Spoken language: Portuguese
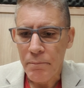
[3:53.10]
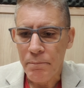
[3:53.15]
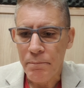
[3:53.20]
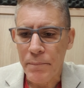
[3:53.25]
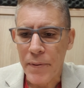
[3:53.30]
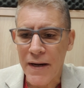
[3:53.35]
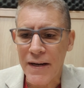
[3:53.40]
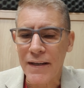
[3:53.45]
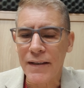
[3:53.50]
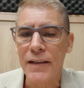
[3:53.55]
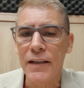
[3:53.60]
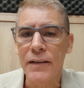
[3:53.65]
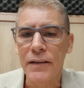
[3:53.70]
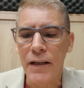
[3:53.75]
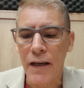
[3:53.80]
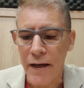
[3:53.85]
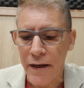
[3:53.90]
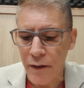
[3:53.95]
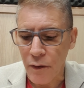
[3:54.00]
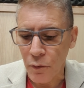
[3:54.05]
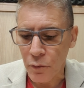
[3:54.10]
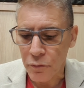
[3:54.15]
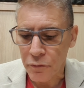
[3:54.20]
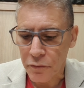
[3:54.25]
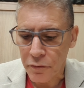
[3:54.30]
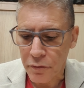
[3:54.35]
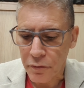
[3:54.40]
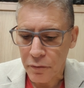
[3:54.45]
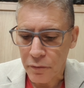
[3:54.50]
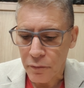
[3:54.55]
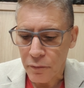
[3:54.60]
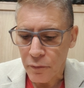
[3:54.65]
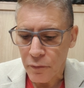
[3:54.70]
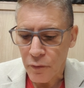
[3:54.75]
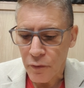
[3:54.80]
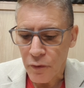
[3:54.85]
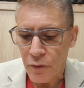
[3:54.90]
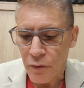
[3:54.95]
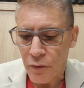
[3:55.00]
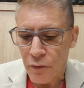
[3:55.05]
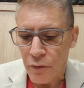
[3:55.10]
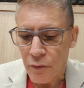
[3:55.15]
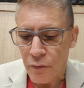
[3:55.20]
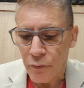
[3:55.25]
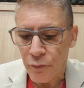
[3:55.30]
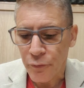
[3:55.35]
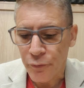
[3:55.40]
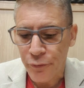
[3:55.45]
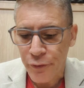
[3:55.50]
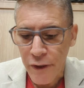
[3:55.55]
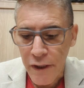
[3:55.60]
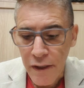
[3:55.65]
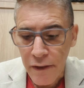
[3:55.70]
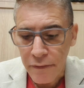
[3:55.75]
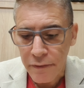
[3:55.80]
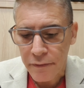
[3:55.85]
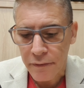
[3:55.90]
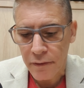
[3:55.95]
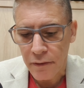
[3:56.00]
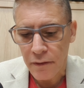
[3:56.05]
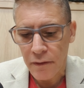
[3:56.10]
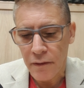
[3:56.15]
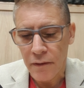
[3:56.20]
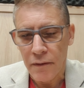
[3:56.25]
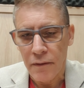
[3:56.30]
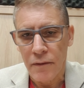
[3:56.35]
para que Deus visse